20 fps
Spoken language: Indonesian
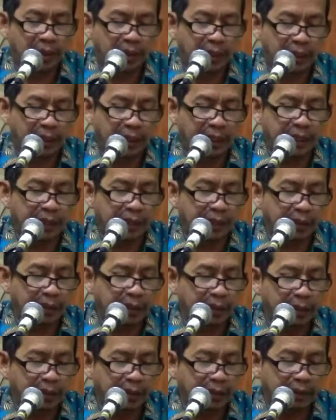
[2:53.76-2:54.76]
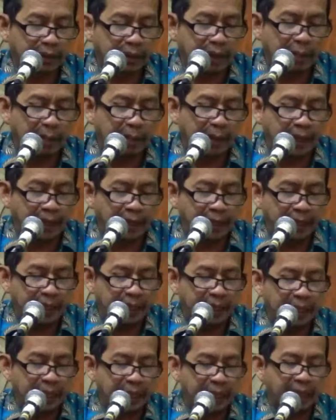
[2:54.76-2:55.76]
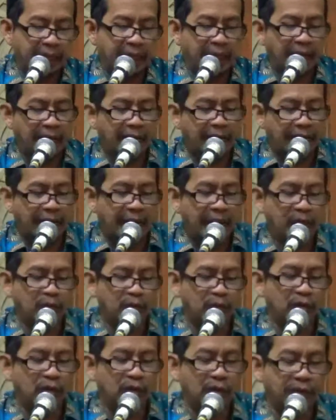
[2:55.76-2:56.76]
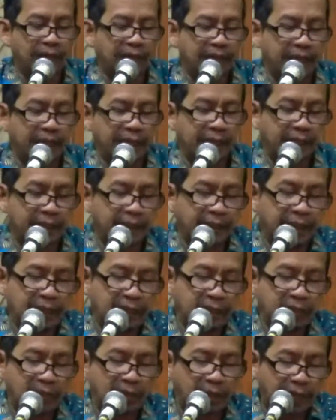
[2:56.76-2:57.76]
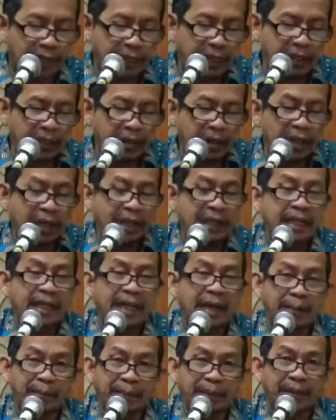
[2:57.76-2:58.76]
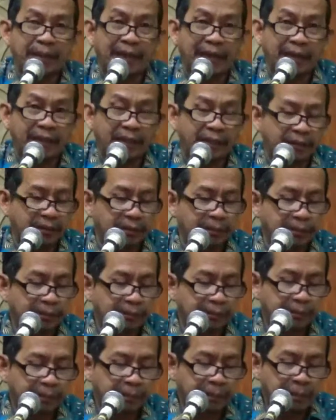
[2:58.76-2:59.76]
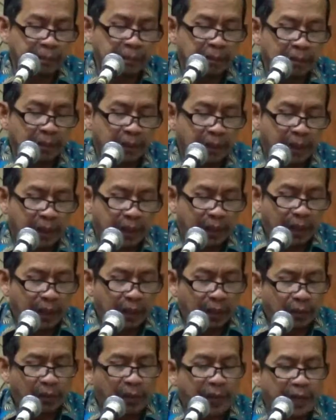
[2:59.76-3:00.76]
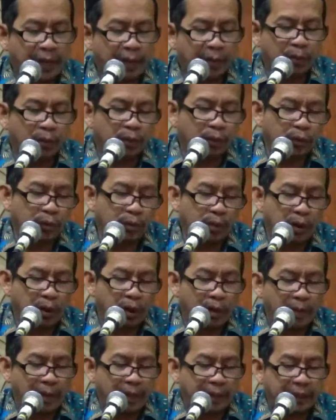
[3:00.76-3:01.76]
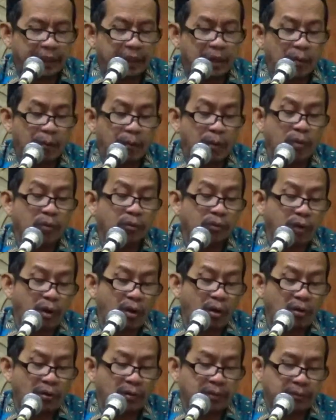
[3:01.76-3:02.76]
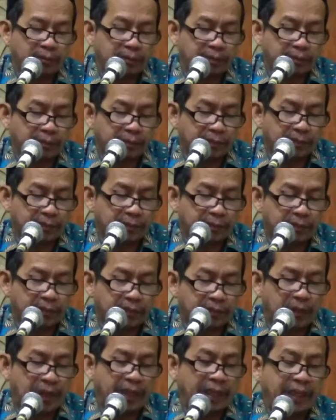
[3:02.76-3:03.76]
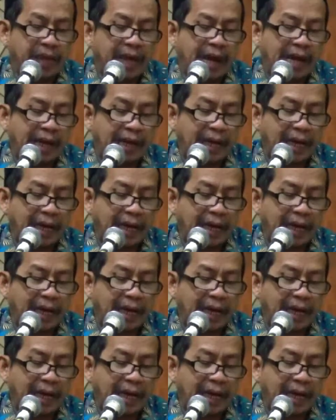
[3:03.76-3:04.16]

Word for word: niki gambarane kayu dhari nek cara kene ya rirambitan iku fayamutu mongko mati apa unta Faida